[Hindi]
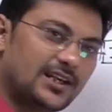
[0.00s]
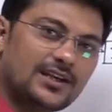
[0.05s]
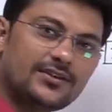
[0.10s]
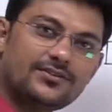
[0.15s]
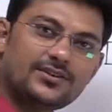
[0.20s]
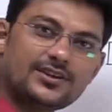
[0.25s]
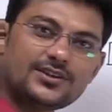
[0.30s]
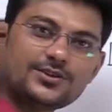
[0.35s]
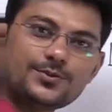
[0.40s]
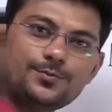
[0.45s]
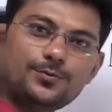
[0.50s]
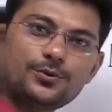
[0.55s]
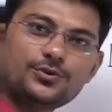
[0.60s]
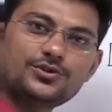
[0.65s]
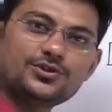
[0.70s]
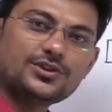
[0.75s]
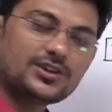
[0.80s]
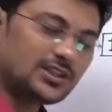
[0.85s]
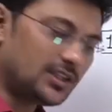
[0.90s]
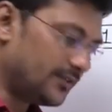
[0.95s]
एवरेज
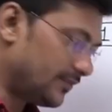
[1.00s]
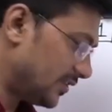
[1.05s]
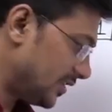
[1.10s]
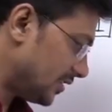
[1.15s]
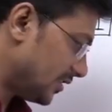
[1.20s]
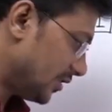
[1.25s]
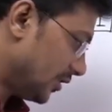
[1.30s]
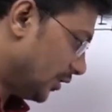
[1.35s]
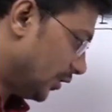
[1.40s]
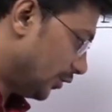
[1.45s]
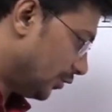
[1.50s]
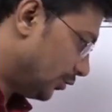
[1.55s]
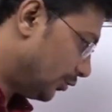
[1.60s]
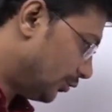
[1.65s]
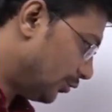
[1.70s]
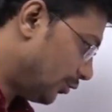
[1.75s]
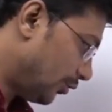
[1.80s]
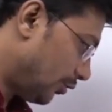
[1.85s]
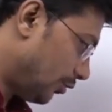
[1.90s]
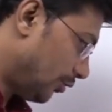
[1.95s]
पोजिशन एवरेज
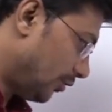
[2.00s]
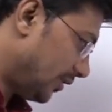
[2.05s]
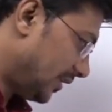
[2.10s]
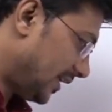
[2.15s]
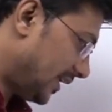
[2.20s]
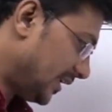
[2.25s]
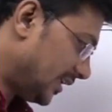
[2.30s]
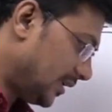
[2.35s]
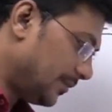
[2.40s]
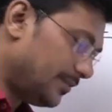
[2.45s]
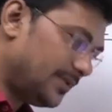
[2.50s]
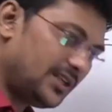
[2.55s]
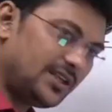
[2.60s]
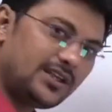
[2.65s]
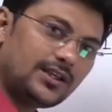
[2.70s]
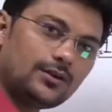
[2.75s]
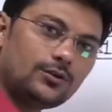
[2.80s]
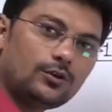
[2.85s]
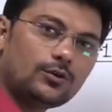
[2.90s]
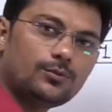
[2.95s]
दो यानी कि
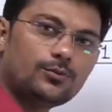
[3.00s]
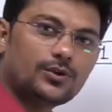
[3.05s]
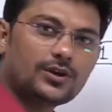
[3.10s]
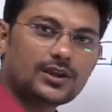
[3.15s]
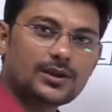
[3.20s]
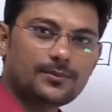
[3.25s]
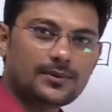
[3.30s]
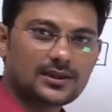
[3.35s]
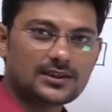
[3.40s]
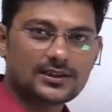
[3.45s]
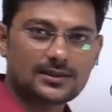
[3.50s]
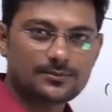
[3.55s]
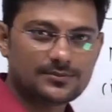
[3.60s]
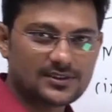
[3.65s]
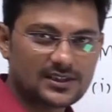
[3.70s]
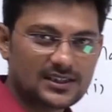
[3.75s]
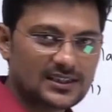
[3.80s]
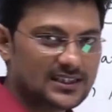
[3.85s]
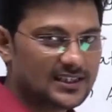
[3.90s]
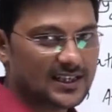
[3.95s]
मीडियम और मोड के माध्यम
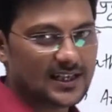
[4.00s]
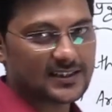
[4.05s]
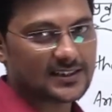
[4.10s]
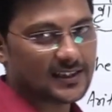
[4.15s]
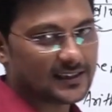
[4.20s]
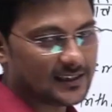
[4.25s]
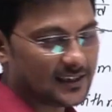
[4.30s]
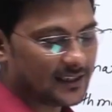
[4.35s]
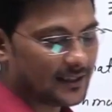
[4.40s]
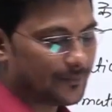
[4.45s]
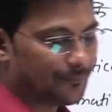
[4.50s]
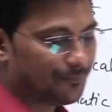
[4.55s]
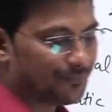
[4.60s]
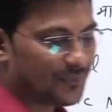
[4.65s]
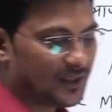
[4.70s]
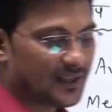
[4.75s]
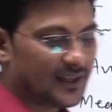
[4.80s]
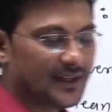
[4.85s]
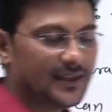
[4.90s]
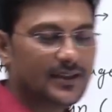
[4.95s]
से दिया जाता है
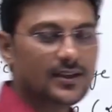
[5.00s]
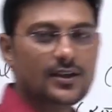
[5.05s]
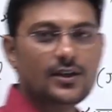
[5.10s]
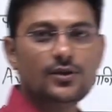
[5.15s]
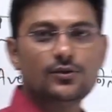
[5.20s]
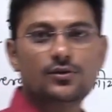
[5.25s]
राइट right?